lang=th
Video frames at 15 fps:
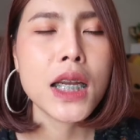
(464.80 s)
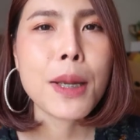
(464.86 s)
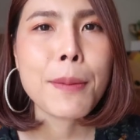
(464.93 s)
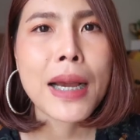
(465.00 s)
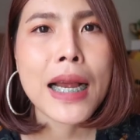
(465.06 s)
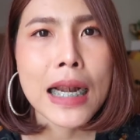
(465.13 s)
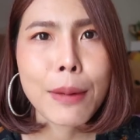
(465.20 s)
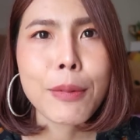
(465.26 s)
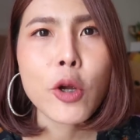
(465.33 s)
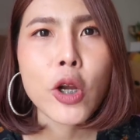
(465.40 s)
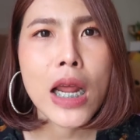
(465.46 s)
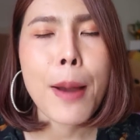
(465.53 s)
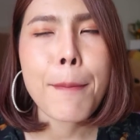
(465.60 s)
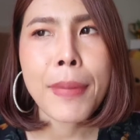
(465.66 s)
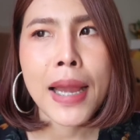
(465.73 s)
คือในบางคลิปที่
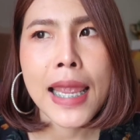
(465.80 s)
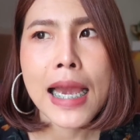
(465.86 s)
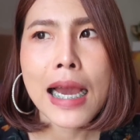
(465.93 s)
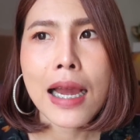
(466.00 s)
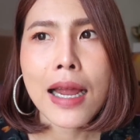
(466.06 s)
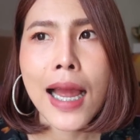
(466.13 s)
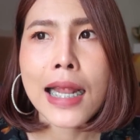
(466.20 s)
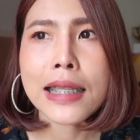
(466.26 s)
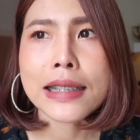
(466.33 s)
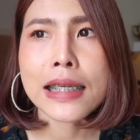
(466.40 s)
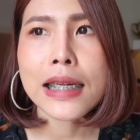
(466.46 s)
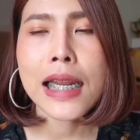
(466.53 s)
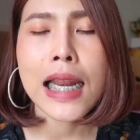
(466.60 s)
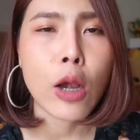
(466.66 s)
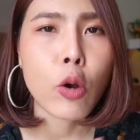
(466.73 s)
เราทำไปอ่ะอาจจะ
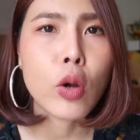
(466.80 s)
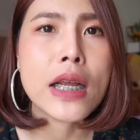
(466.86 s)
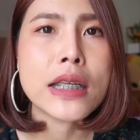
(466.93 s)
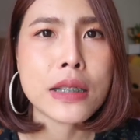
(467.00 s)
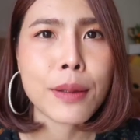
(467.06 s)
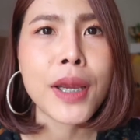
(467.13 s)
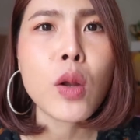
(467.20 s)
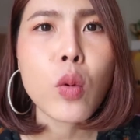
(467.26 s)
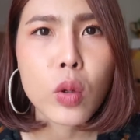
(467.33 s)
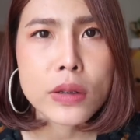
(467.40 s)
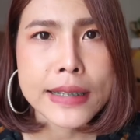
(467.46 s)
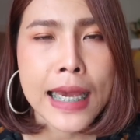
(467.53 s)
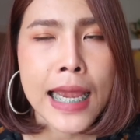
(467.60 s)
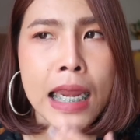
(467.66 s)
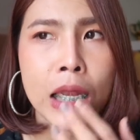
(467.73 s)
หลายๆคนอาจจะไม่ถูก
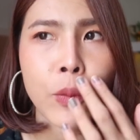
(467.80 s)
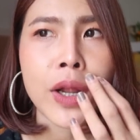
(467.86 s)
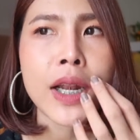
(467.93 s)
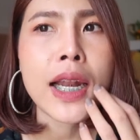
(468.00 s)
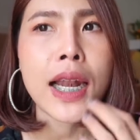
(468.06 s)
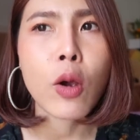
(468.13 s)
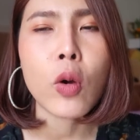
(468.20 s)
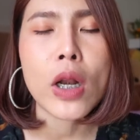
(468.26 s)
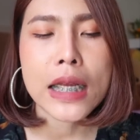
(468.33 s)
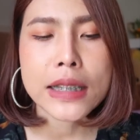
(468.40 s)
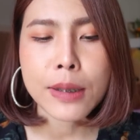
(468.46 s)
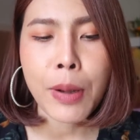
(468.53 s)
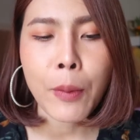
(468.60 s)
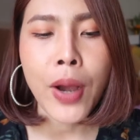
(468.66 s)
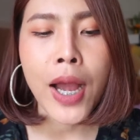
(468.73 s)
ใจหรือว่าหลายๆคนอาจ
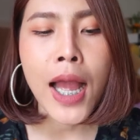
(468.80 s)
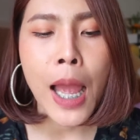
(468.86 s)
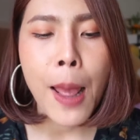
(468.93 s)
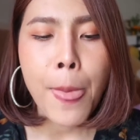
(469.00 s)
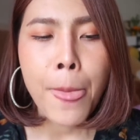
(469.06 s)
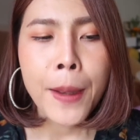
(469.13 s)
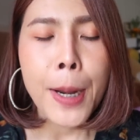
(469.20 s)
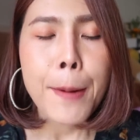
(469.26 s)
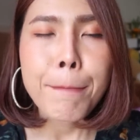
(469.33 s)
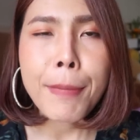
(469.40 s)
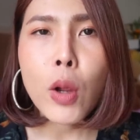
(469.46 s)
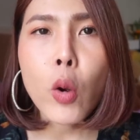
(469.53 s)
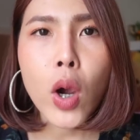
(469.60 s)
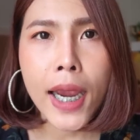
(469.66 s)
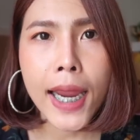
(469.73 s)
จะแบบว่า
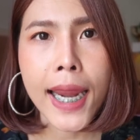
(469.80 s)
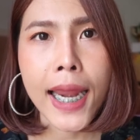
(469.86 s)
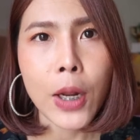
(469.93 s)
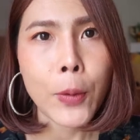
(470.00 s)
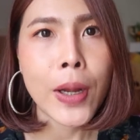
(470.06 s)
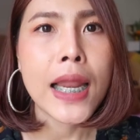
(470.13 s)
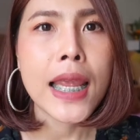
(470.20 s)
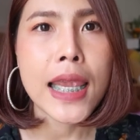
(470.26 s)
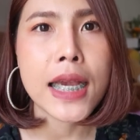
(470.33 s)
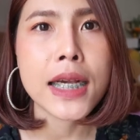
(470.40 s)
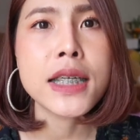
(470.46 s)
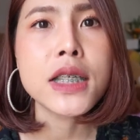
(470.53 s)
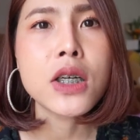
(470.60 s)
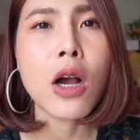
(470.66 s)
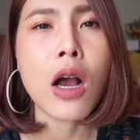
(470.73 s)
ไม่โอเคหรือว่าอะไรอย่างเงี้ย
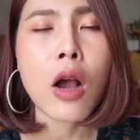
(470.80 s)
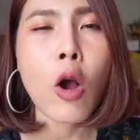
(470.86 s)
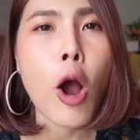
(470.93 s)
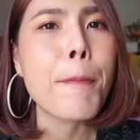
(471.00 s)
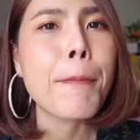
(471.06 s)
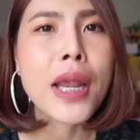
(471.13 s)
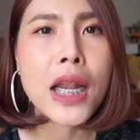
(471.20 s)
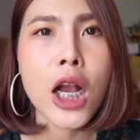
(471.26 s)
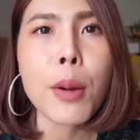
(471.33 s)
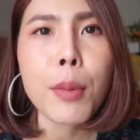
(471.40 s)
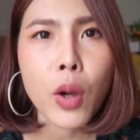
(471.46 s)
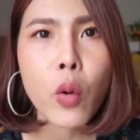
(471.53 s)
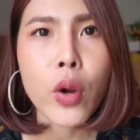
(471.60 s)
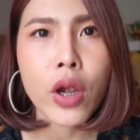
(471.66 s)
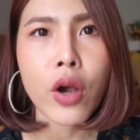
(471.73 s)
คือคอมเมนต์เข้า
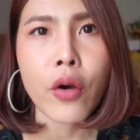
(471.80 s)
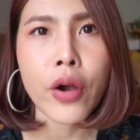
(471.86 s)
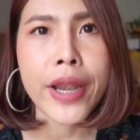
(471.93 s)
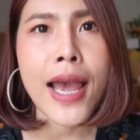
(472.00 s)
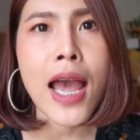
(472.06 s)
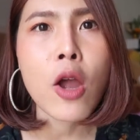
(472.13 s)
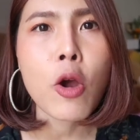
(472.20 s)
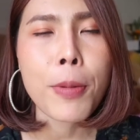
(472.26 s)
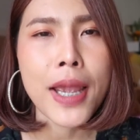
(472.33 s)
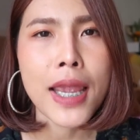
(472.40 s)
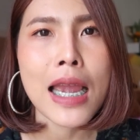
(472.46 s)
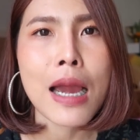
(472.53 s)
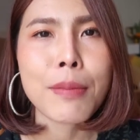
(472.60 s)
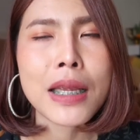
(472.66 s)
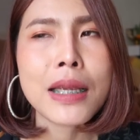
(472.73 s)
มาคุยกับออยได้เราพ
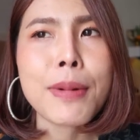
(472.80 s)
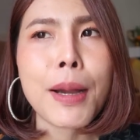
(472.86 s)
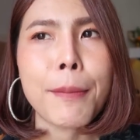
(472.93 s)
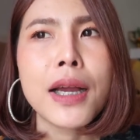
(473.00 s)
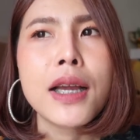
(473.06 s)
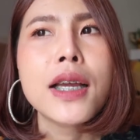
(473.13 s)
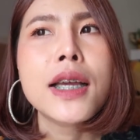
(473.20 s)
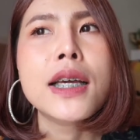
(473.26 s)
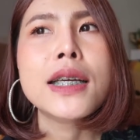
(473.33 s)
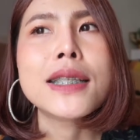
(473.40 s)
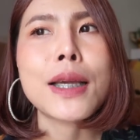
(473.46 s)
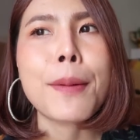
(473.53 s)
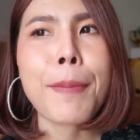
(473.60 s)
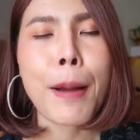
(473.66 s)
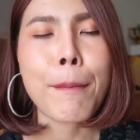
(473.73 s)
ยายามที่แบบ
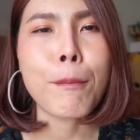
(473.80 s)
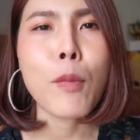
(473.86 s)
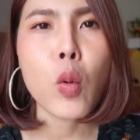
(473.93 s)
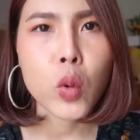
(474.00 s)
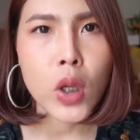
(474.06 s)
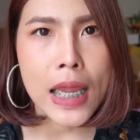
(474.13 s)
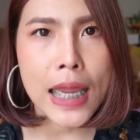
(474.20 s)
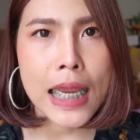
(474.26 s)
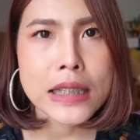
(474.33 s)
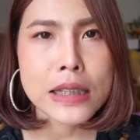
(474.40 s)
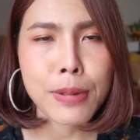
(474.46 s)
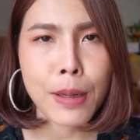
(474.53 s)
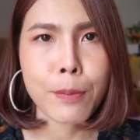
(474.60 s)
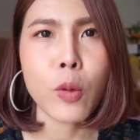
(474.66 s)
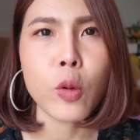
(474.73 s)
จะปรับปรุงตัวเอง
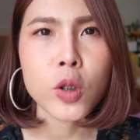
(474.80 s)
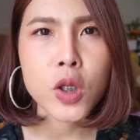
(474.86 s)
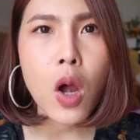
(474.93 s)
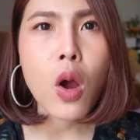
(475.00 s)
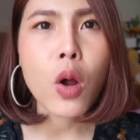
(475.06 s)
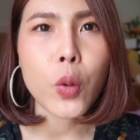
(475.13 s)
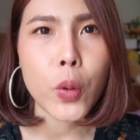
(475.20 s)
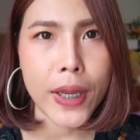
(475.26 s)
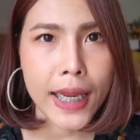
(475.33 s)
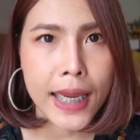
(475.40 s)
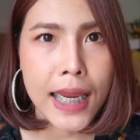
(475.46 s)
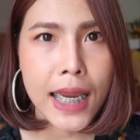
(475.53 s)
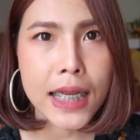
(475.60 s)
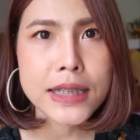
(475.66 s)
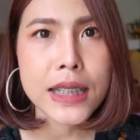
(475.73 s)
จะปรับปรุงช่องของตัวเอ
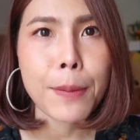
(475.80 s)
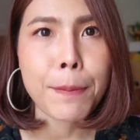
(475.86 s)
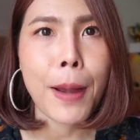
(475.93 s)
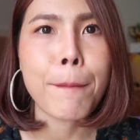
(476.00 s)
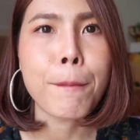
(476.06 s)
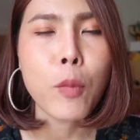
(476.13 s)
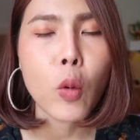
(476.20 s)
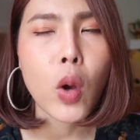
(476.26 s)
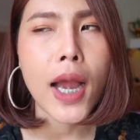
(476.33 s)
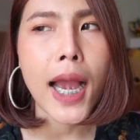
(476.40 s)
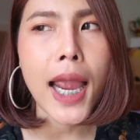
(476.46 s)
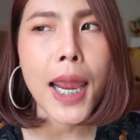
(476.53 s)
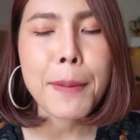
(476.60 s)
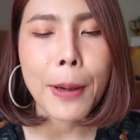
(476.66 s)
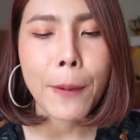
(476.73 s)
งจะปรับปรุง
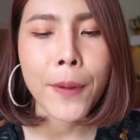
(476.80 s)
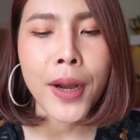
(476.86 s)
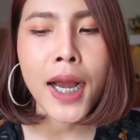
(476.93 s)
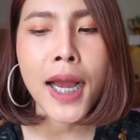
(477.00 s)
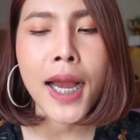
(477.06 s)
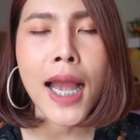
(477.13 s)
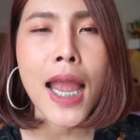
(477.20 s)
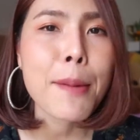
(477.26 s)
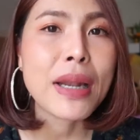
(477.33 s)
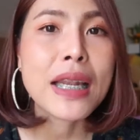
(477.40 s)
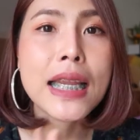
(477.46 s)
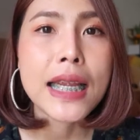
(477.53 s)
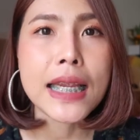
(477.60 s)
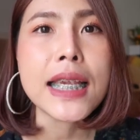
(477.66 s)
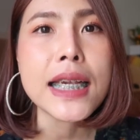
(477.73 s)
ให้แบบว่าให้มัน
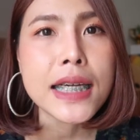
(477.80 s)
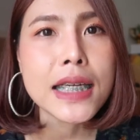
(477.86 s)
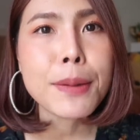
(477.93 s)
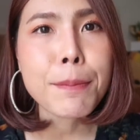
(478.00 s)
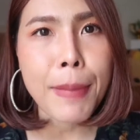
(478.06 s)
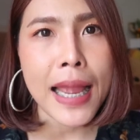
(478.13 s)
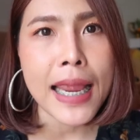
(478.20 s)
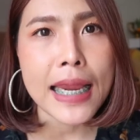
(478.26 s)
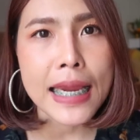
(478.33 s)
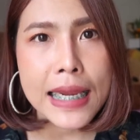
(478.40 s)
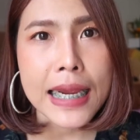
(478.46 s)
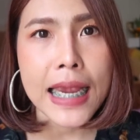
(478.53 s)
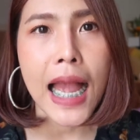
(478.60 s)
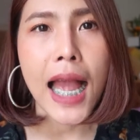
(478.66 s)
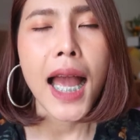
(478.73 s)
ดียิ่งขึ้นไป
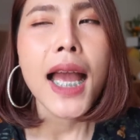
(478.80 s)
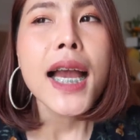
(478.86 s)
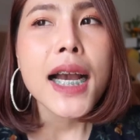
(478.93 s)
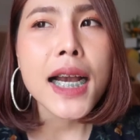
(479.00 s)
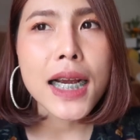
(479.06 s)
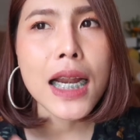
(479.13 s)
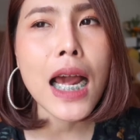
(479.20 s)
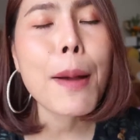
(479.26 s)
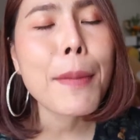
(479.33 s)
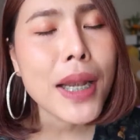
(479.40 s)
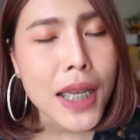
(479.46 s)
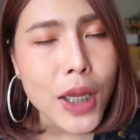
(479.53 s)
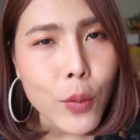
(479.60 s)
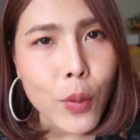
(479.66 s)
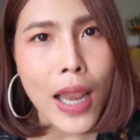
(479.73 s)
อีกอ่ะคือถ้ามั
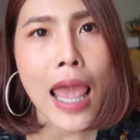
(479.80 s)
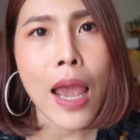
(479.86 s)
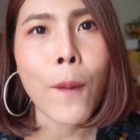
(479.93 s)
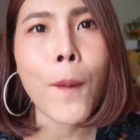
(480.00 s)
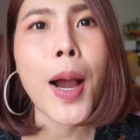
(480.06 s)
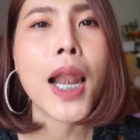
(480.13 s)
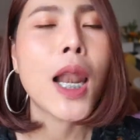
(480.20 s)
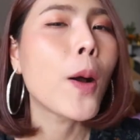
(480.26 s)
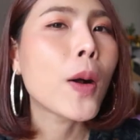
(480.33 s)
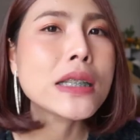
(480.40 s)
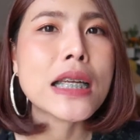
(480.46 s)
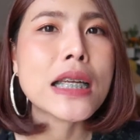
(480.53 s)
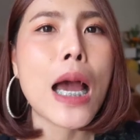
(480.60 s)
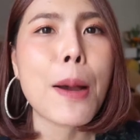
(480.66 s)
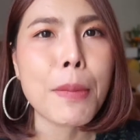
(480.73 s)
นดีอยู่แล้วอ่ะเรา
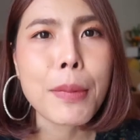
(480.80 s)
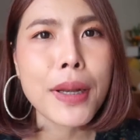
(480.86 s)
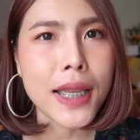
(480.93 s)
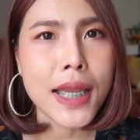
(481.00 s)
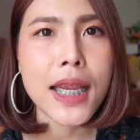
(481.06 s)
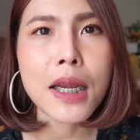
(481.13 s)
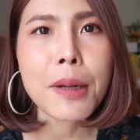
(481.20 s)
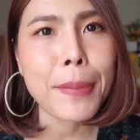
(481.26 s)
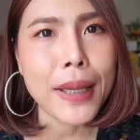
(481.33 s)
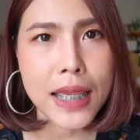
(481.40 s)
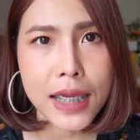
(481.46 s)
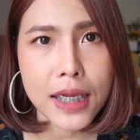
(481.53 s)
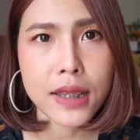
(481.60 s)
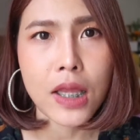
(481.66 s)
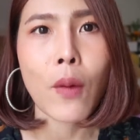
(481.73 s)
จะทำให้มันดีขึ้นไป
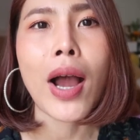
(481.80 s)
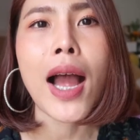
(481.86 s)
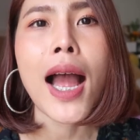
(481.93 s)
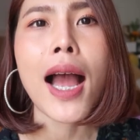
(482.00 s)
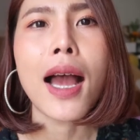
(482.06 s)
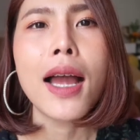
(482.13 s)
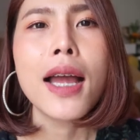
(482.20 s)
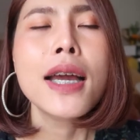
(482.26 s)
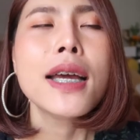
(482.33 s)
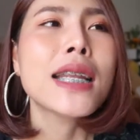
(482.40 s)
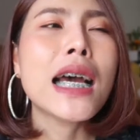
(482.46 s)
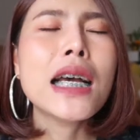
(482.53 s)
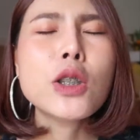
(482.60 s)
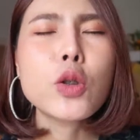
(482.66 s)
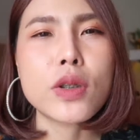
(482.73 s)
อีกแต่ว่า
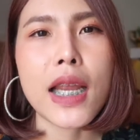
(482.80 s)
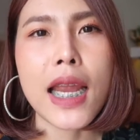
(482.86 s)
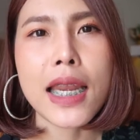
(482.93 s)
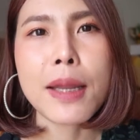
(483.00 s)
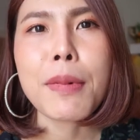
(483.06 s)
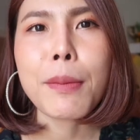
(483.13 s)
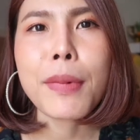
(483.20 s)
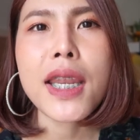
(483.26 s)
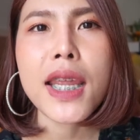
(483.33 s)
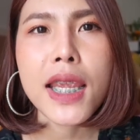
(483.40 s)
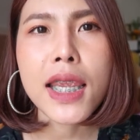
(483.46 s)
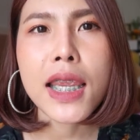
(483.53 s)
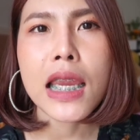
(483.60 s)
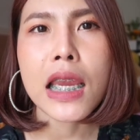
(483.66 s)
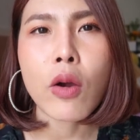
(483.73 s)
ถ้าจุดไหนที่มันไม่
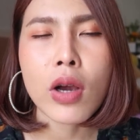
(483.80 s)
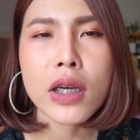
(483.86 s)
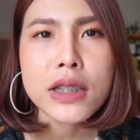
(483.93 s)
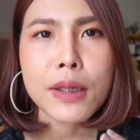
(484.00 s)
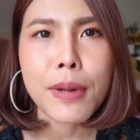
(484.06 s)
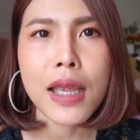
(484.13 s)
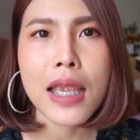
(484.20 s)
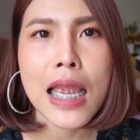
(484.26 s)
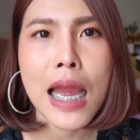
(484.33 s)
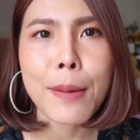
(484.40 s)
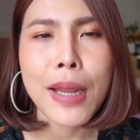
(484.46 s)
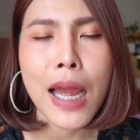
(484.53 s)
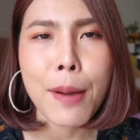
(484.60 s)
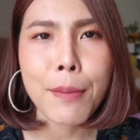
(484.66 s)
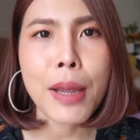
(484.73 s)
ดีเราก็จะพยายาม
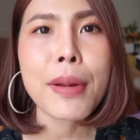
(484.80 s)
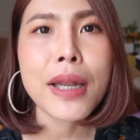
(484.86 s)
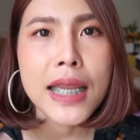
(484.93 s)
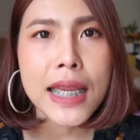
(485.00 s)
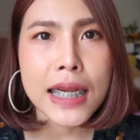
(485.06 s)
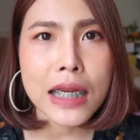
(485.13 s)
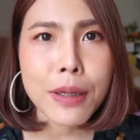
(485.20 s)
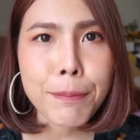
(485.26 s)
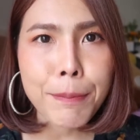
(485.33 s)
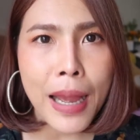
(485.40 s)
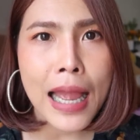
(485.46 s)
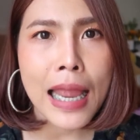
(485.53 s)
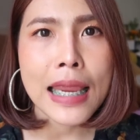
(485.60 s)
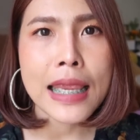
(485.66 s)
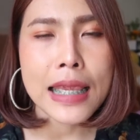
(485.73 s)
ทำให้มันดีขึ้นไป
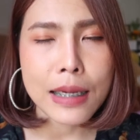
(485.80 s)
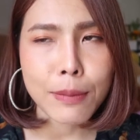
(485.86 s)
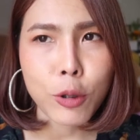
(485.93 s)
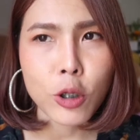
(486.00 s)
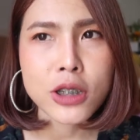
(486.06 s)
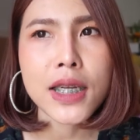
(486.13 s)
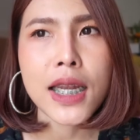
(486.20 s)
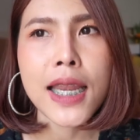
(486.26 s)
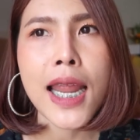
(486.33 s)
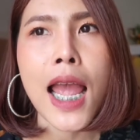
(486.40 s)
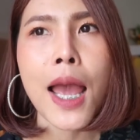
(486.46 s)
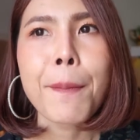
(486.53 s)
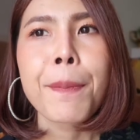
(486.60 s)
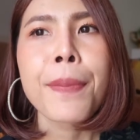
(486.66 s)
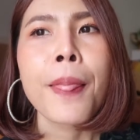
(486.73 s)
อีกเพราะฉะนั้นเนี่ย